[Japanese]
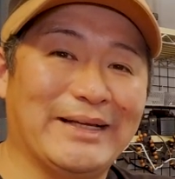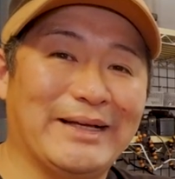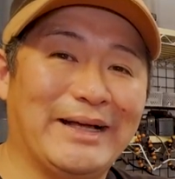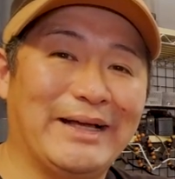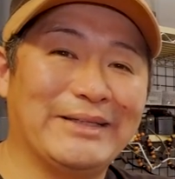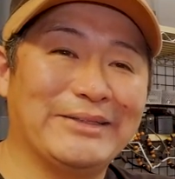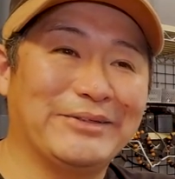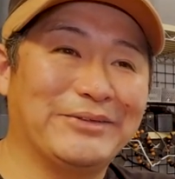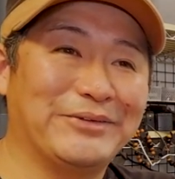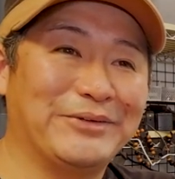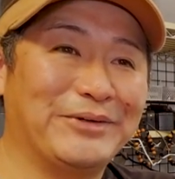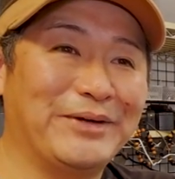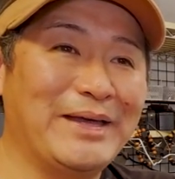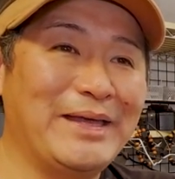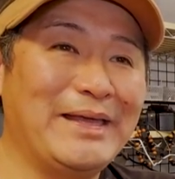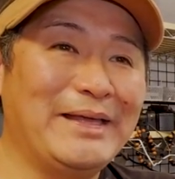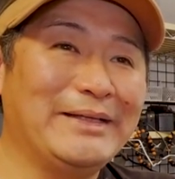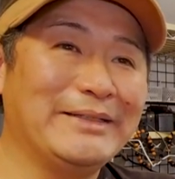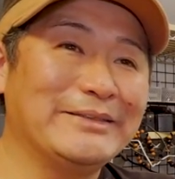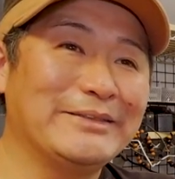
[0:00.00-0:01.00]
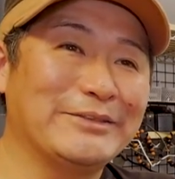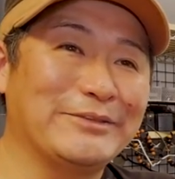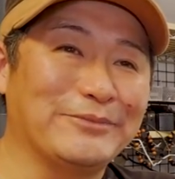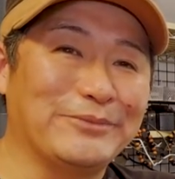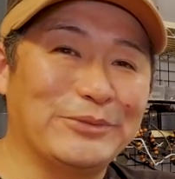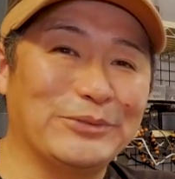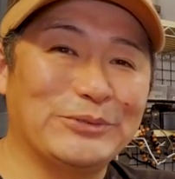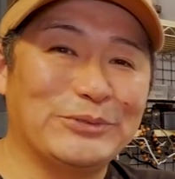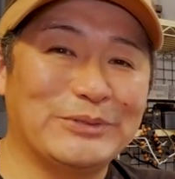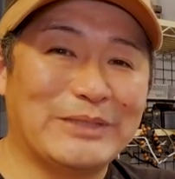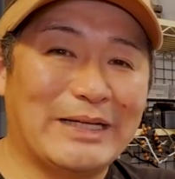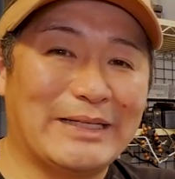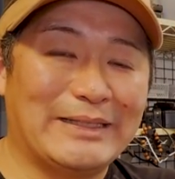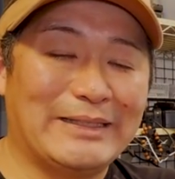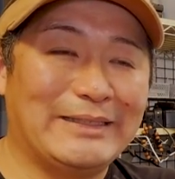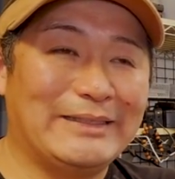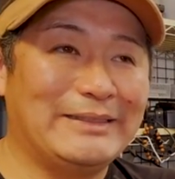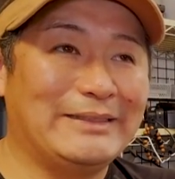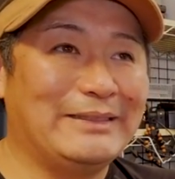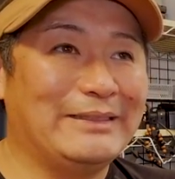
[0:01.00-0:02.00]
あのちょっと僕か、
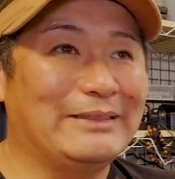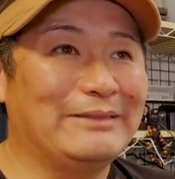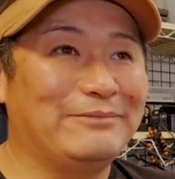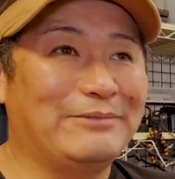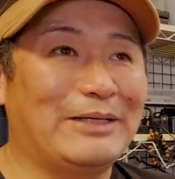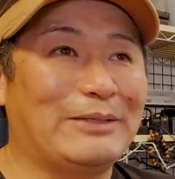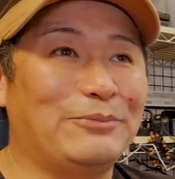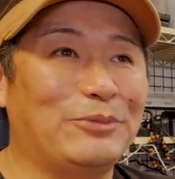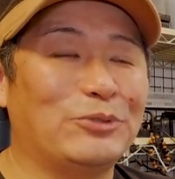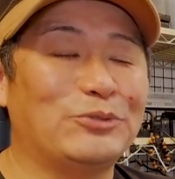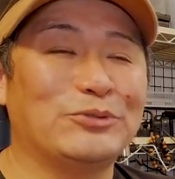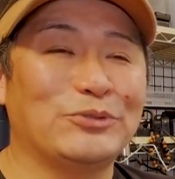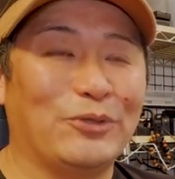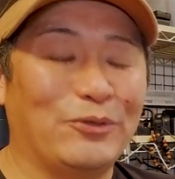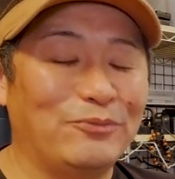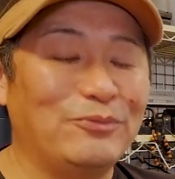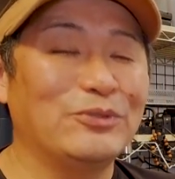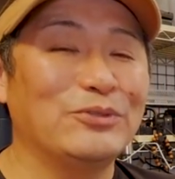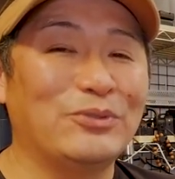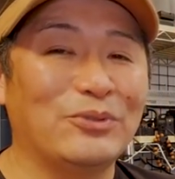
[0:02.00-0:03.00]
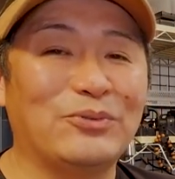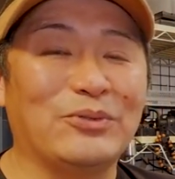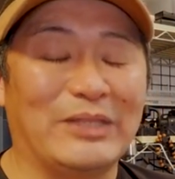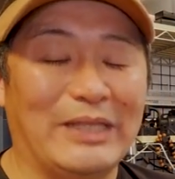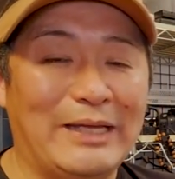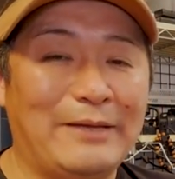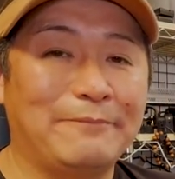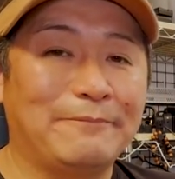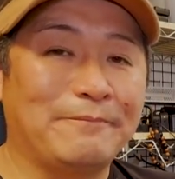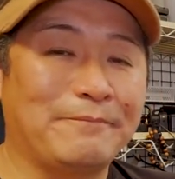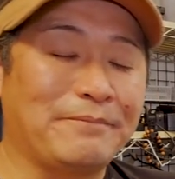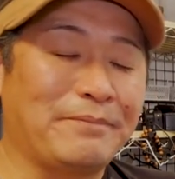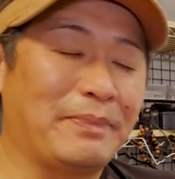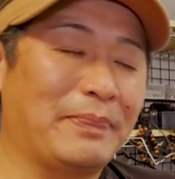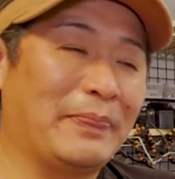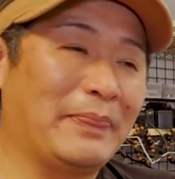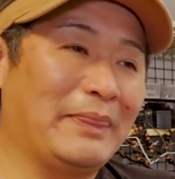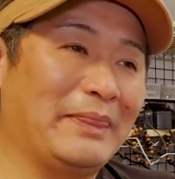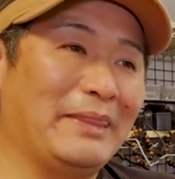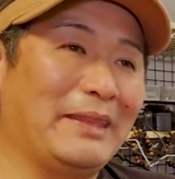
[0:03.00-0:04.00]
まあ、僕の思うとこね
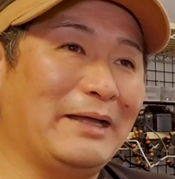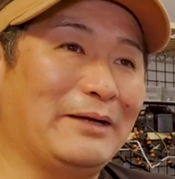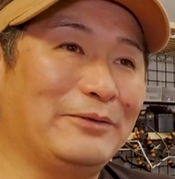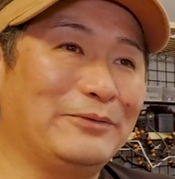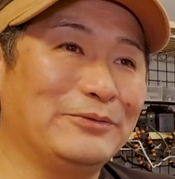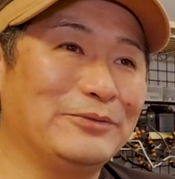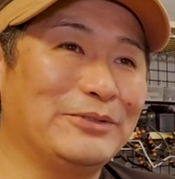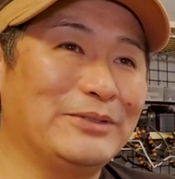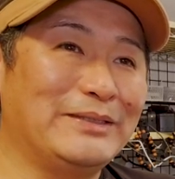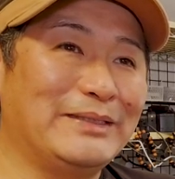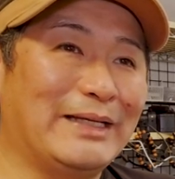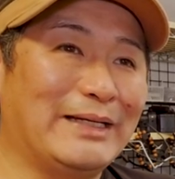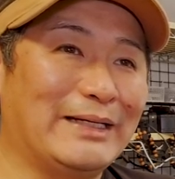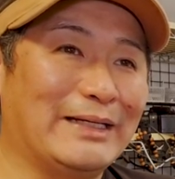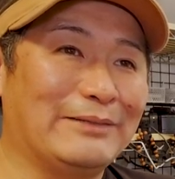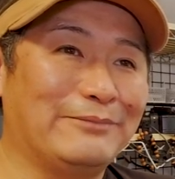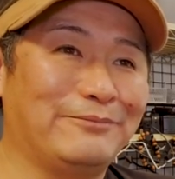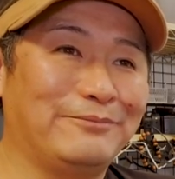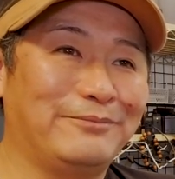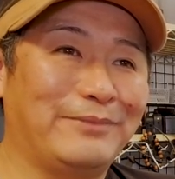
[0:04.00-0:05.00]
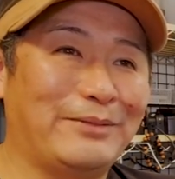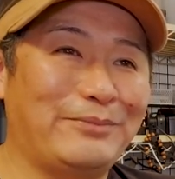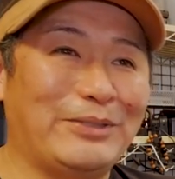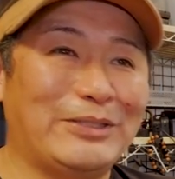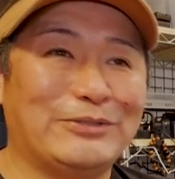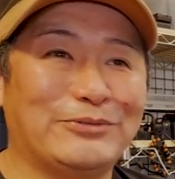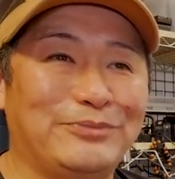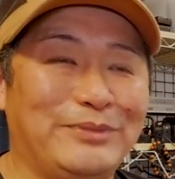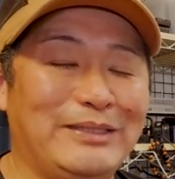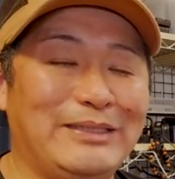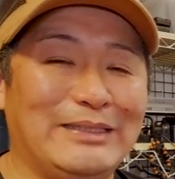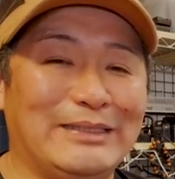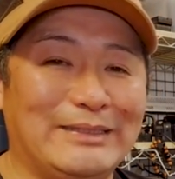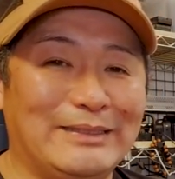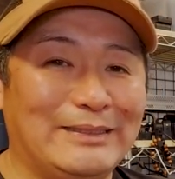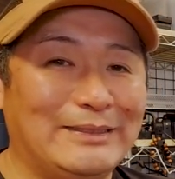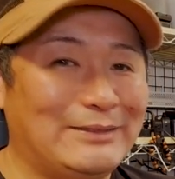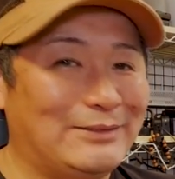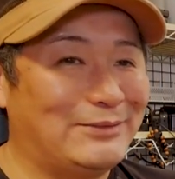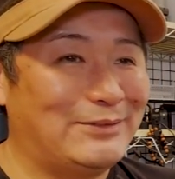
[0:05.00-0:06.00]
だから本当になんか
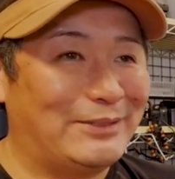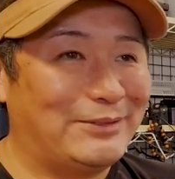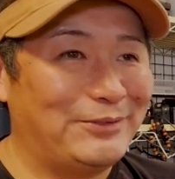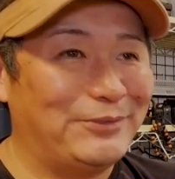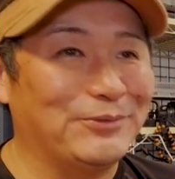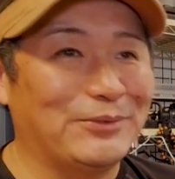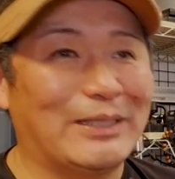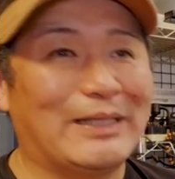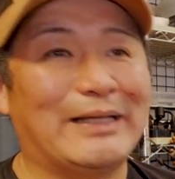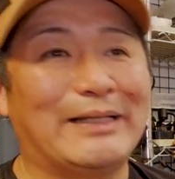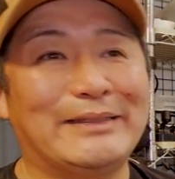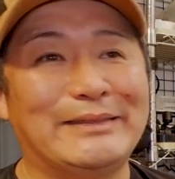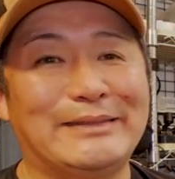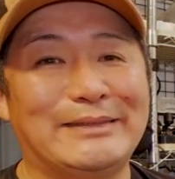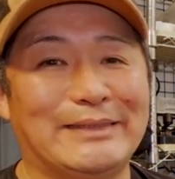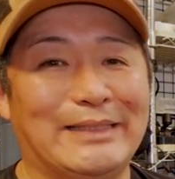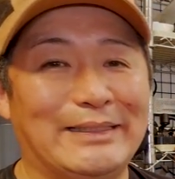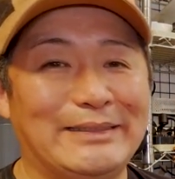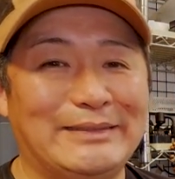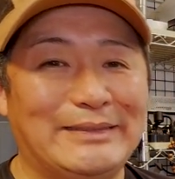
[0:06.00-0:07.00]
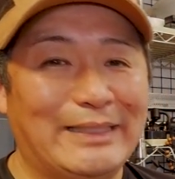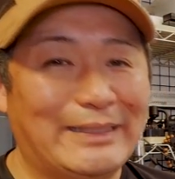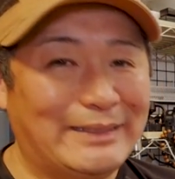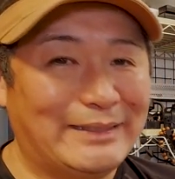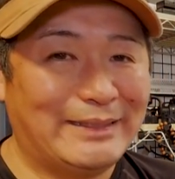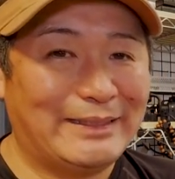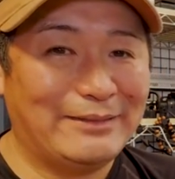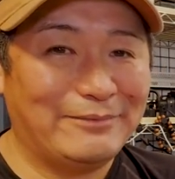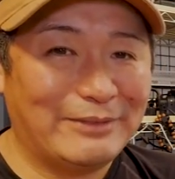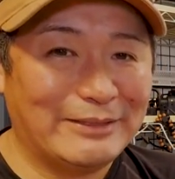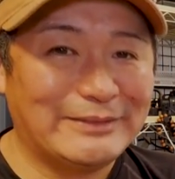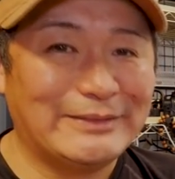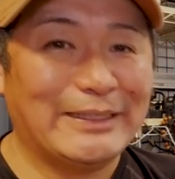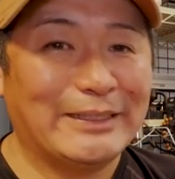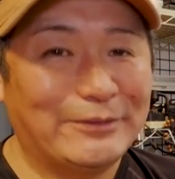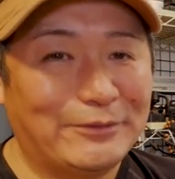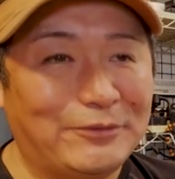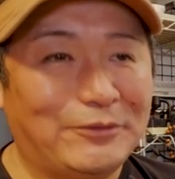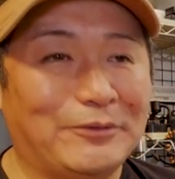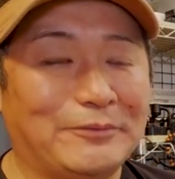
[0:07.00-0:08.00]
マビックミニディスってるような感じになっちゃってます
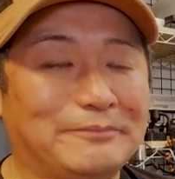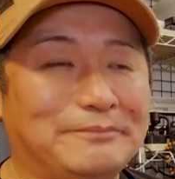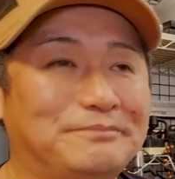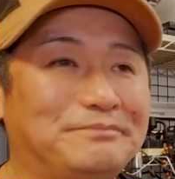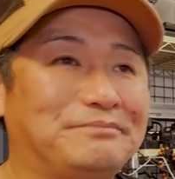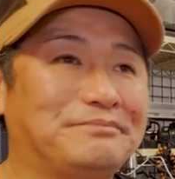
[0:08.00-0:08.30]
けど